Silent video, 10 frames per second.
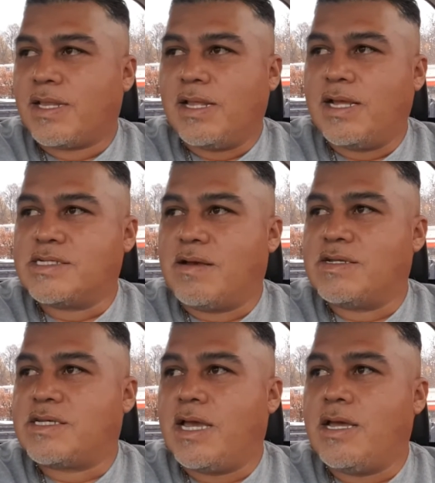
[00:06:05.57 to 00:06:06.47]
Le dije,
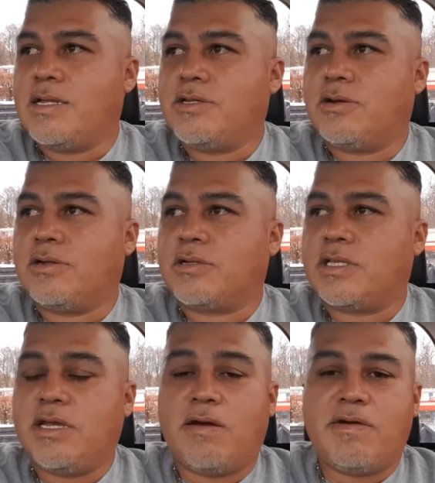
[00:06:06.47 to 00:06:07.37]
¿sabes qué? Yo no,
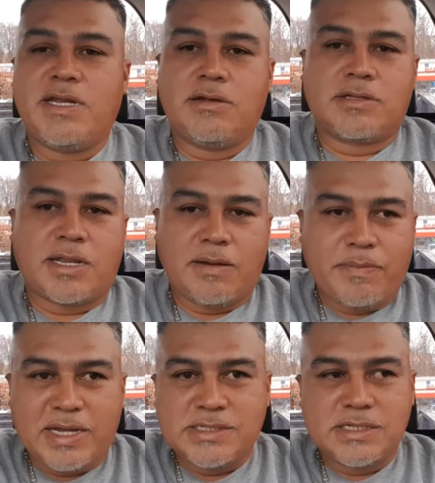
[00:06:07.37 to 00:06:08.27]
ya he venido tres
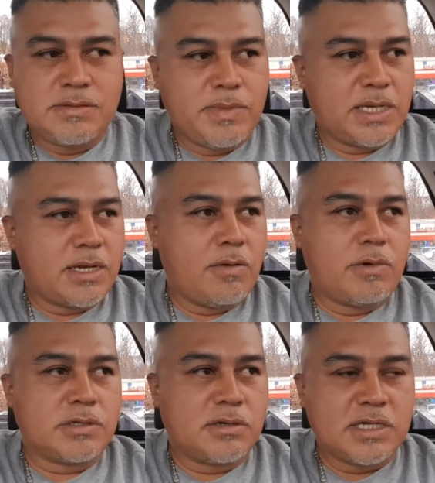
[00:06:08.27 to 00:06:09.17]
veces, me han dado un
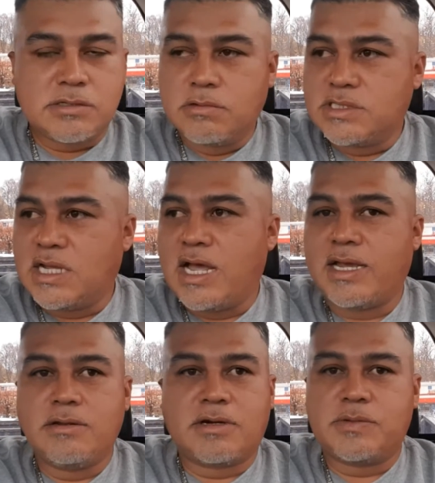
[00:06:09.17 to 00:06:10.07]
montón de excusas,
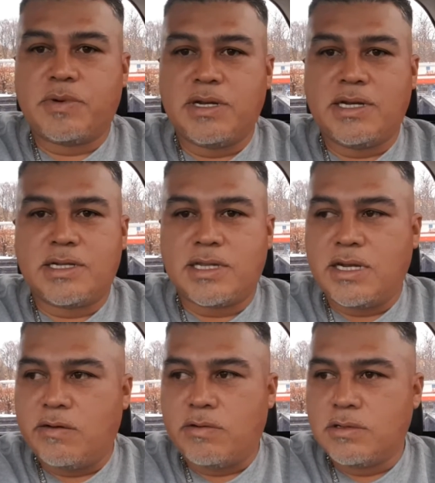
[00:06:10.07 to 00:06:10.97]
aquí no responden ni al
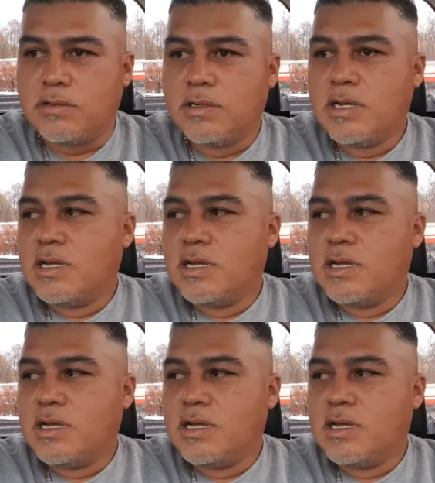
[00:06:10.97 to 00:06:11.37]
teléfono.